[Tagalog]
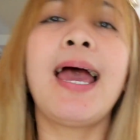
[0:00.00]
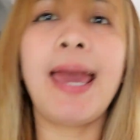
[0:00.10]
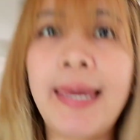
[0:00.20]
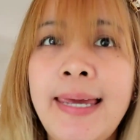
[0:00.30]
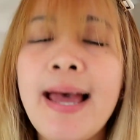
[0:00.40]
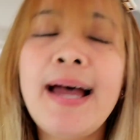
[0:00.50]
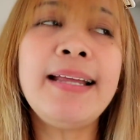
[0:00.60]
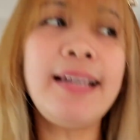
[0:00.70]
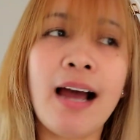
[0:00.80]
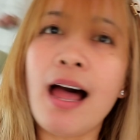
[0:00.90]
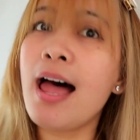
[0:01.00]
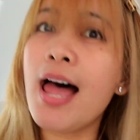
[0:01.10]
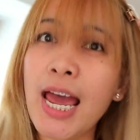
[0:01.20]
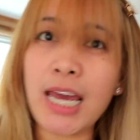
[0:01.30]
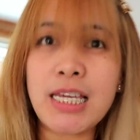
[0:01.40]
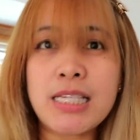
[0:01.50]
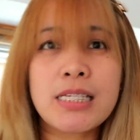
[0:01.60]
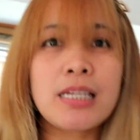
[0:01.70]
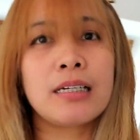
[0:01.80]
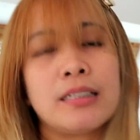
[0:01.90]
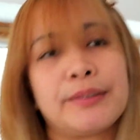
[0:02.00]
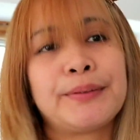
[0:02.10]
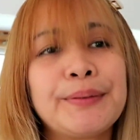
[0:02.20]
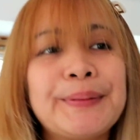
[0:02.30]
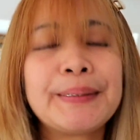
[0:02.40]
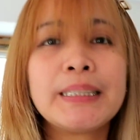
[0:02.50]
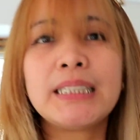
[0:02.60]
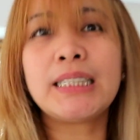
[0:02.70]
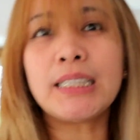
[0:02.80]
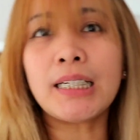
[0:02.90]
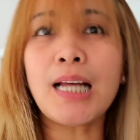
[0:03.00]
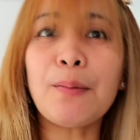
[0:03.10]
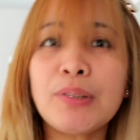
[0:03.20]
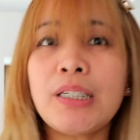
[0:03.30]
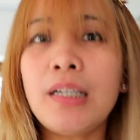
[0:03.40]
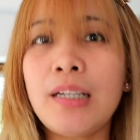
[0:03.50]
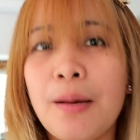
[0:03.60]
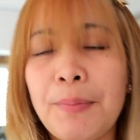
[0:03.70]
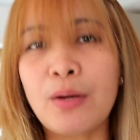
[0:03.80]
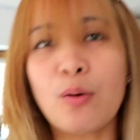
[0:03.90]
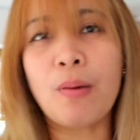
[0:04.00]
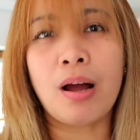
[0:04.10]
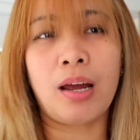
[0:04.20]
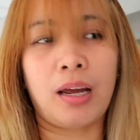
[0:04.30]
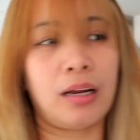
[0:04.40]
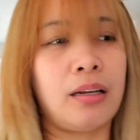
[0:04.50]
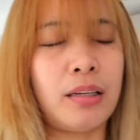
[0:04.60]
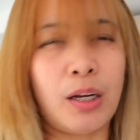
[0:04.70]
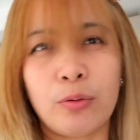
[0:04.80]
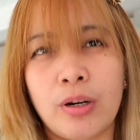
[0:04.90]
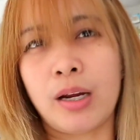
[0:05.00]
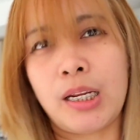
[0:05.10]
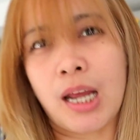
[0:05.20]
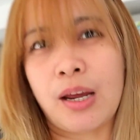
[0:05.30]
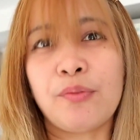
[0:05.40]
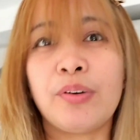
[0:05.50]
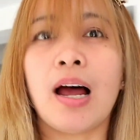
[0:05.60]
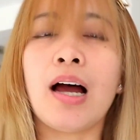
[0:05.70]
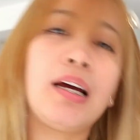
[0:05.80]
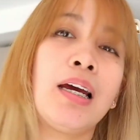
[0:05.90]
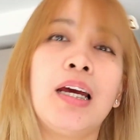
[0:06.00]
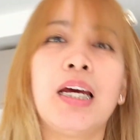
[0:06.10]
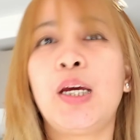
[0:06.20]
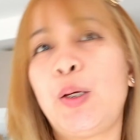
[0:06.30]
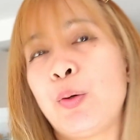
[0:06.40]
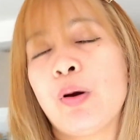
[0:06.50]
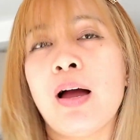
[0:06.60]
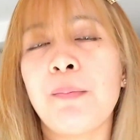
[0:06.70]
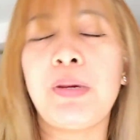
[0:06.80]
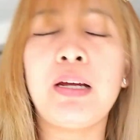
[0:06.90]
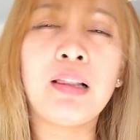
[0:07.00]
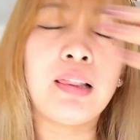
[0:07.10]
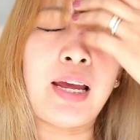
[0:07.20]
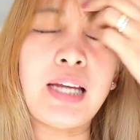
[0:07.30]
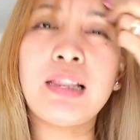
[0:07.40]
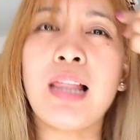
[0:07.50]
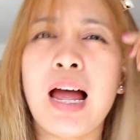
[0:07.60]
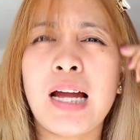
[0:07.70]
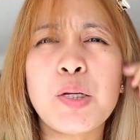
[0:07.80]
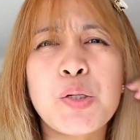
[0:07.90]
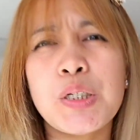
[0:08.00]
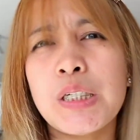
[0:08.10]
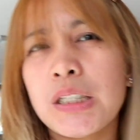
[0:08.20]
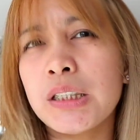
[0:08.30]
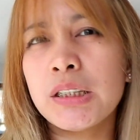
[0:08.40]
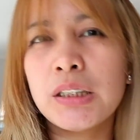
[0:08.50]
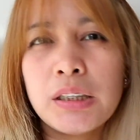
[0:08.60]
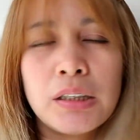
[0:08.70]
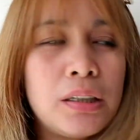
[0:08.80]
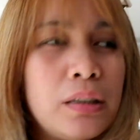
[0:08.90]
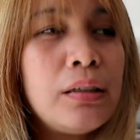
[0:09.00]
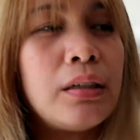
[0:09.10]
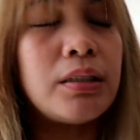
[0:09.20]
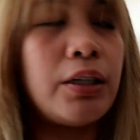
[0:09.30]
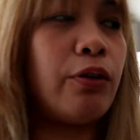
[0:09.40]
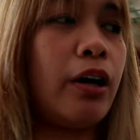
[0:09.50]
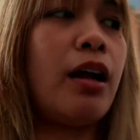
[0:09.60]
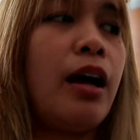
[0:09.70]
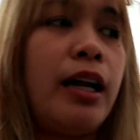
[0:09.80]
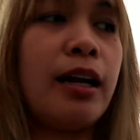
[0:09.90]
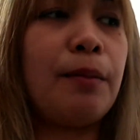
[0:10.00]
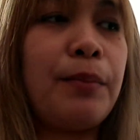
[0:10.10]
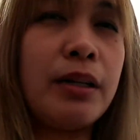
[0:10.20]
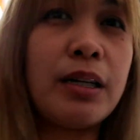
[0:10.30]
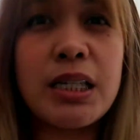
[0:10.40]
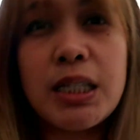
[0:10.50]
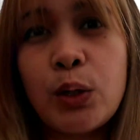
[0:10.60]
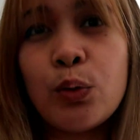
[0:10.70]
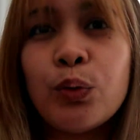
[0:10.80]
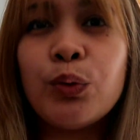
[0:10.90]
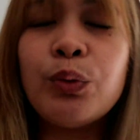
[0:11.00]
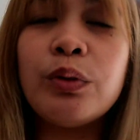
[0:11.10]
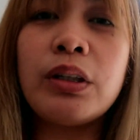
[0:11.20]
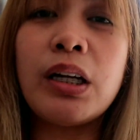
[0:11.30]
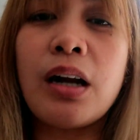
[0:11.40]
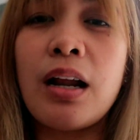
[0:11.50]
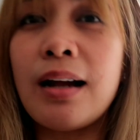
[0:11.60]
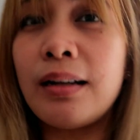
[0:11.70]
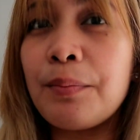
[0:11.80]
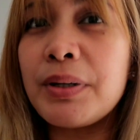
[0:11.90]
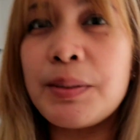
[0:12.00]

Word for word: Ayan, guys! Tatapos lang namin kumain. Hindi ko na na-vlog yung aming late lunch. Kasi yung kinain oh, namin is yung tira lang namang